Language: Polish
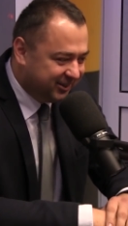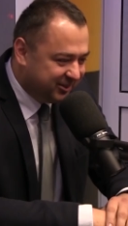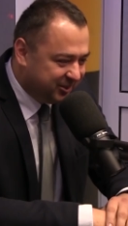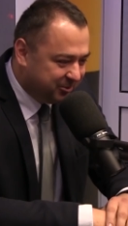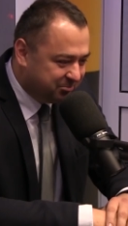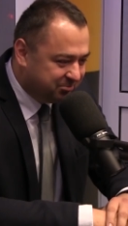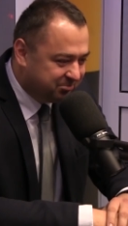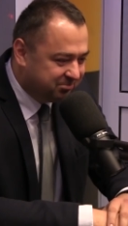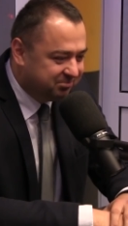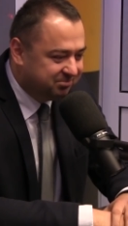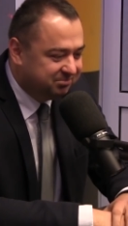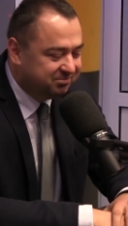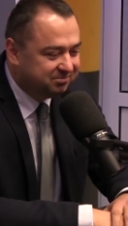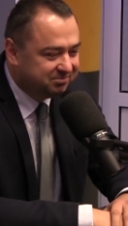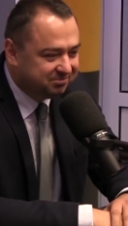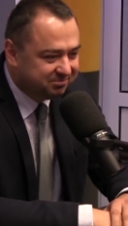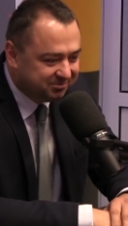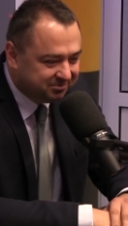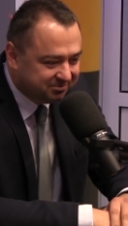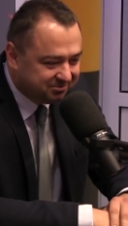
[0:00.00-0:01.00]
No,
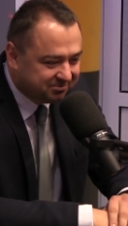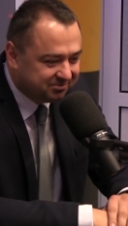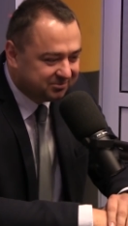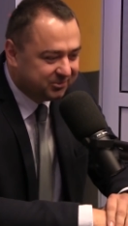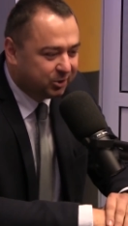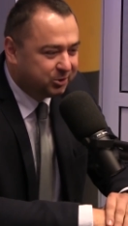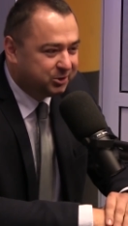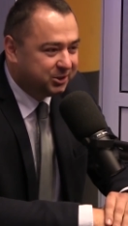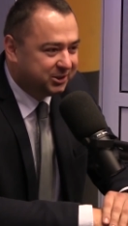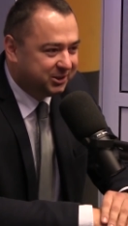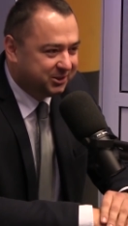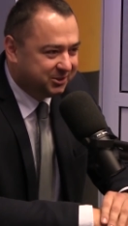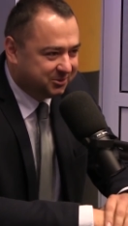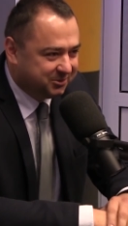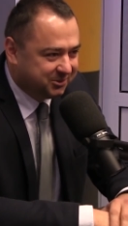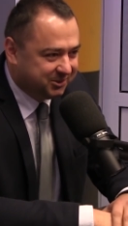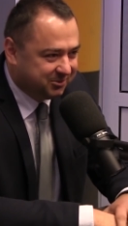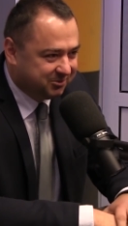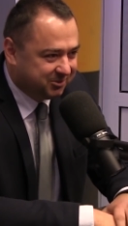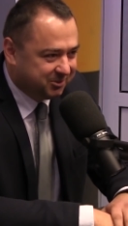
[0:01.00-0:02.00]
do 10
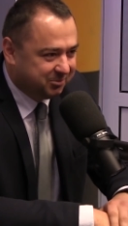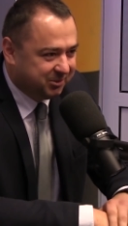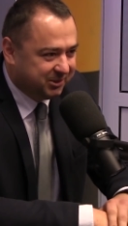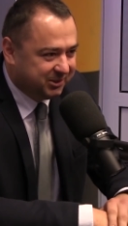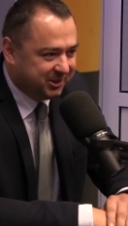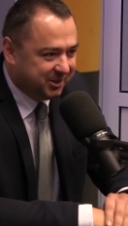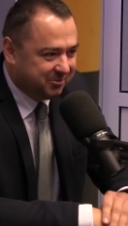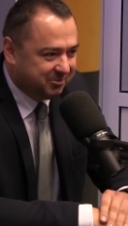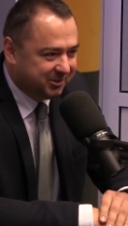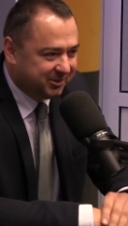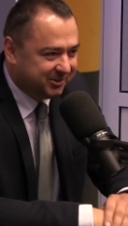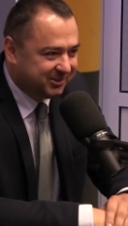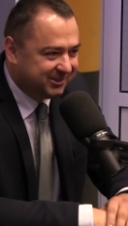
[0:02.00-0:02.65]
się zbliżamy.